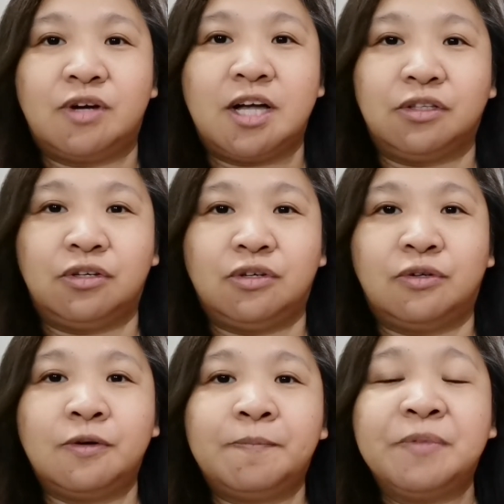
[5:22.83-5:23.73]
kung ano
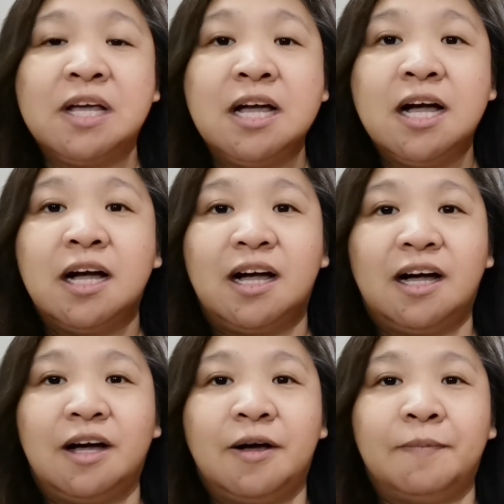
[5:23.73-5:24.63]
yung
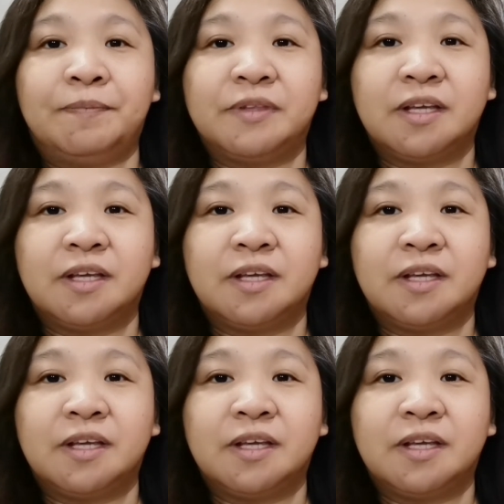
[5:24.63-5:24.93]
um,